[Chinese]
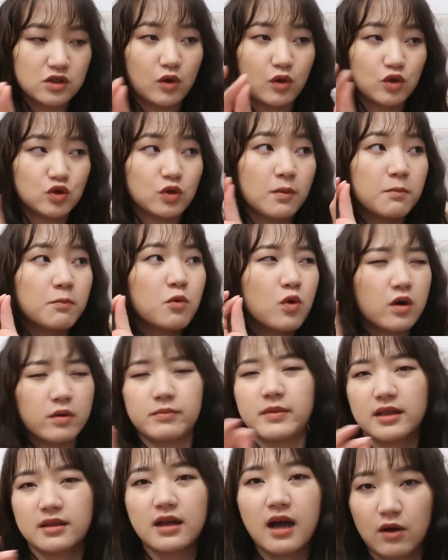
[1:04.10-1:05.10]
是有一种莫
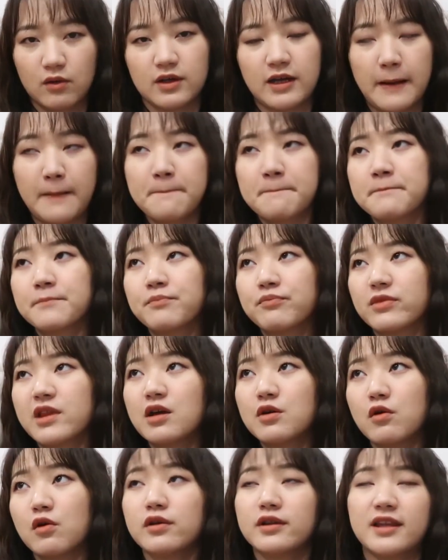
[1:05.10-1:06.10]
名的好看，
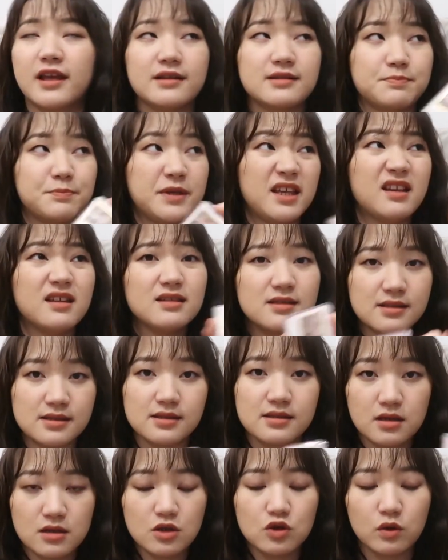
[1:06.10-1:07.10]
它有一点偏
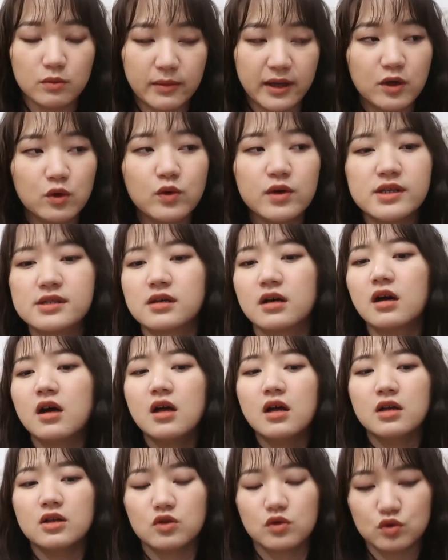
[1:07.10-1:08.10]
紫的那种玫瑰色，
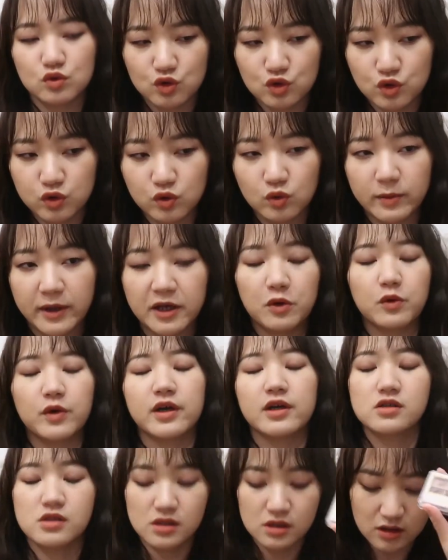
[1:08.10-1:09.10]
那种土玫
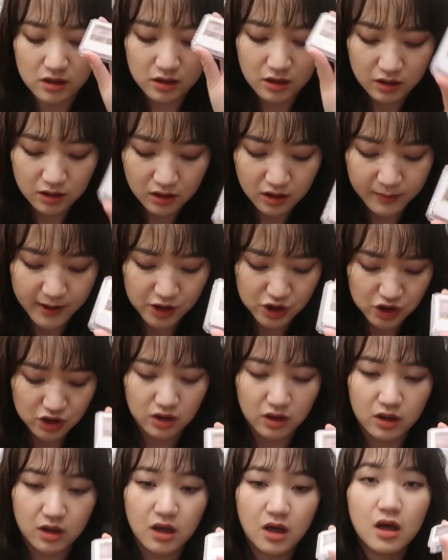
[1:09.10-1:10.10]
瑰，特别适
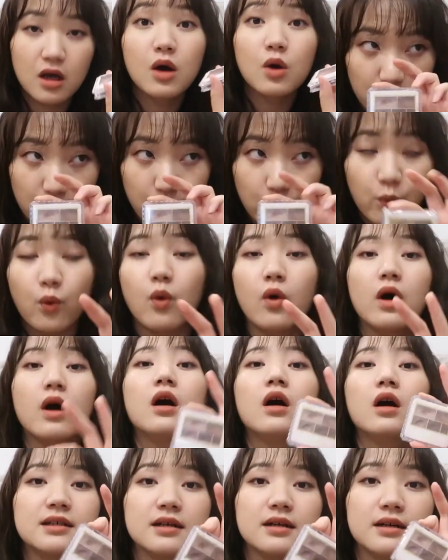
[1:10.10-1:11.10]
合。我
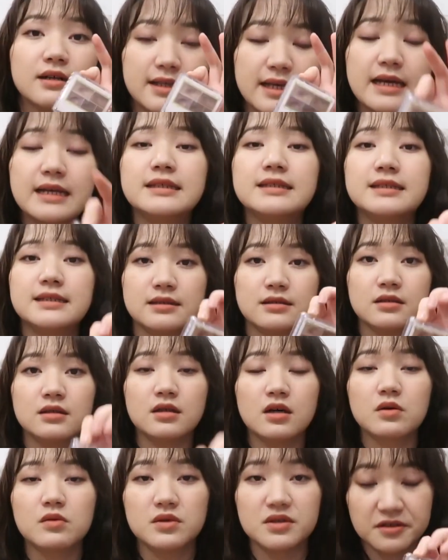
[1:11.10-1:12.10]
的眼型
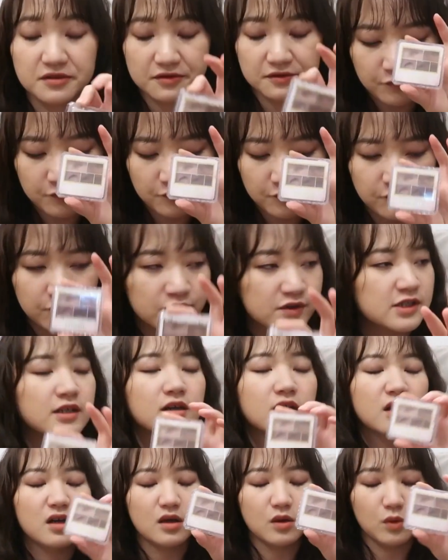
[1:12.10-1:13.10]
和我的肤色，